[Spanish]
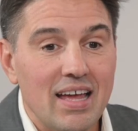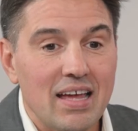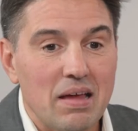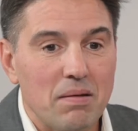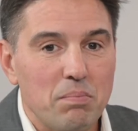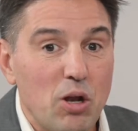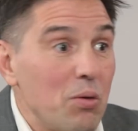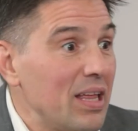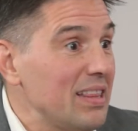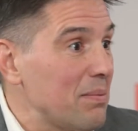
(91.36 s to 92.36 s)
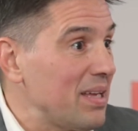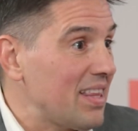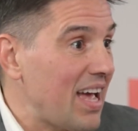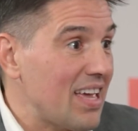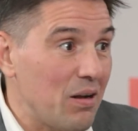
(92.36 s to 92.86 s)
Eh, pero
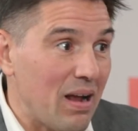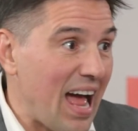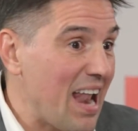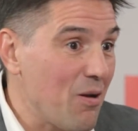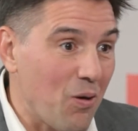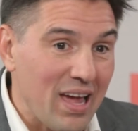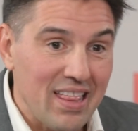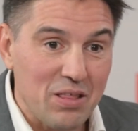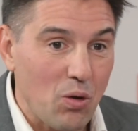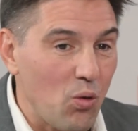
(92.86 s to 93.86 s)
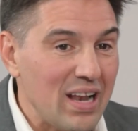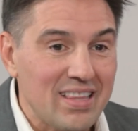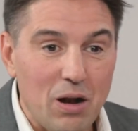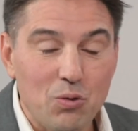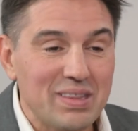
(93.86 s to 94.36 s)
evidentemente hay algo ahí dando
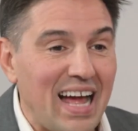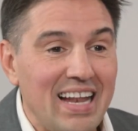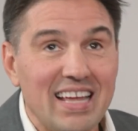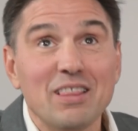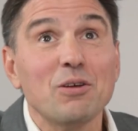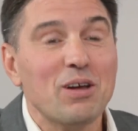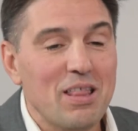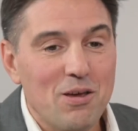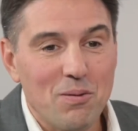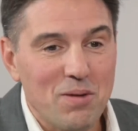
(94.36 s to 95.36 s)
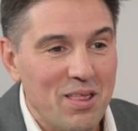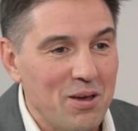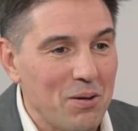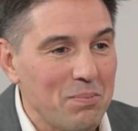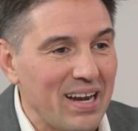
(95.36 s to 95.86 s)
vuelta, algún talento que Dios me
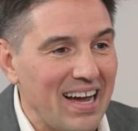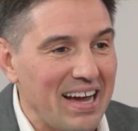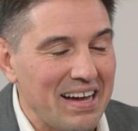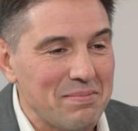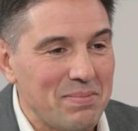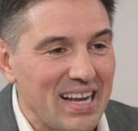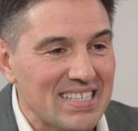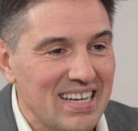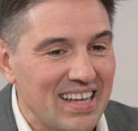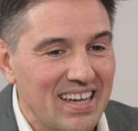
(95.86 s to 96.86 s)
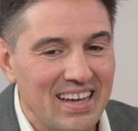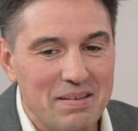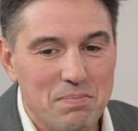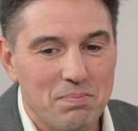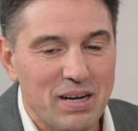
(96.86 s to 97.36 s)
dio para, hacer
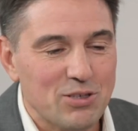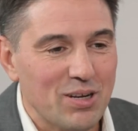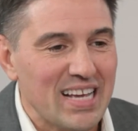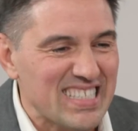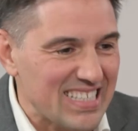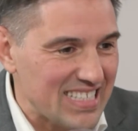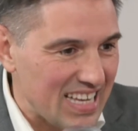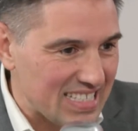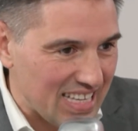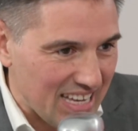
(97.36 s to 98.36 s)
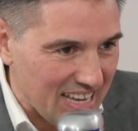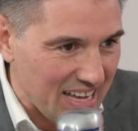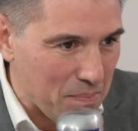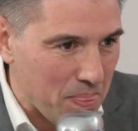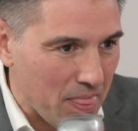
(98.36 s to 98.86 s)
que personas
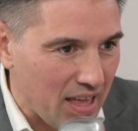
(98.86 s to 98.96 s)
se,